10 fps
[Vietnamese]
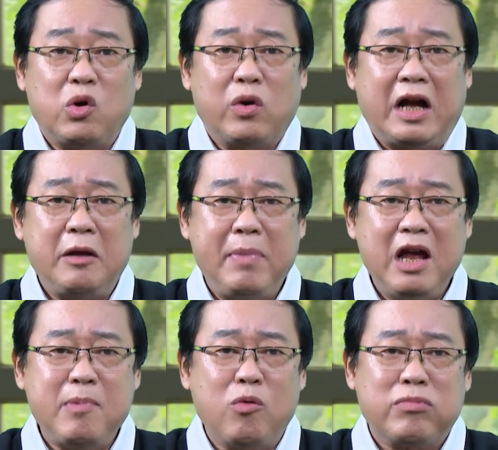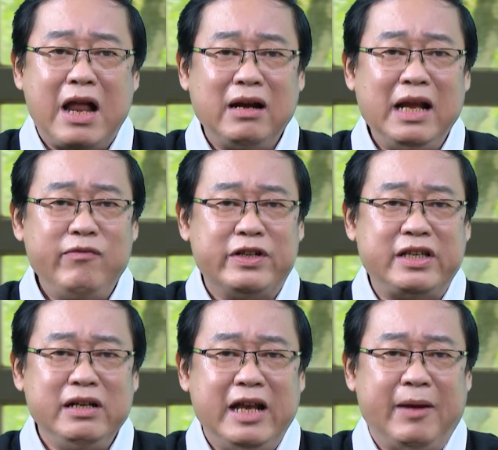Đứa con gái bé bỏng đáng lẽ
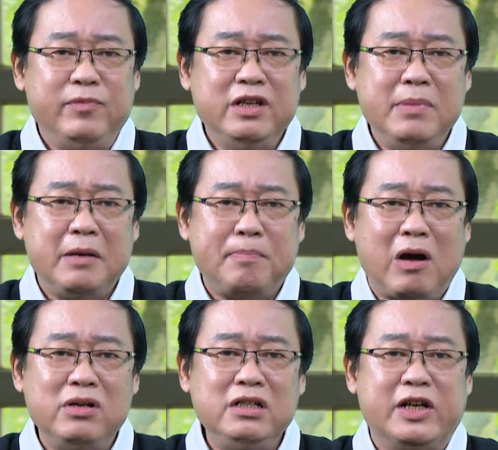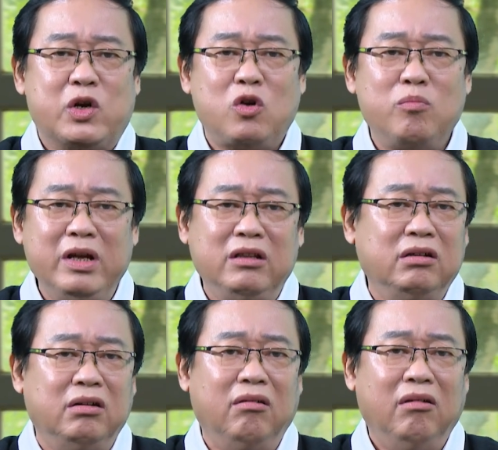phải xinh đẹp như biết bao đứa trẻ con
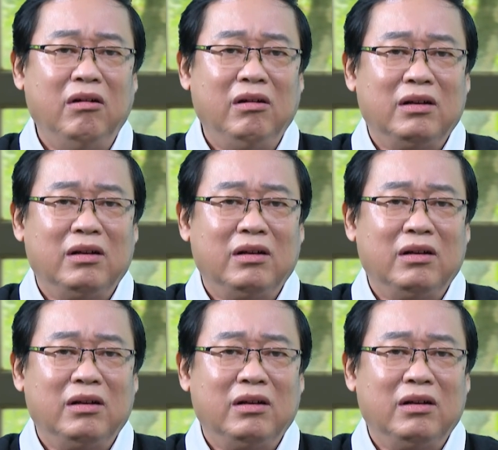bình thường,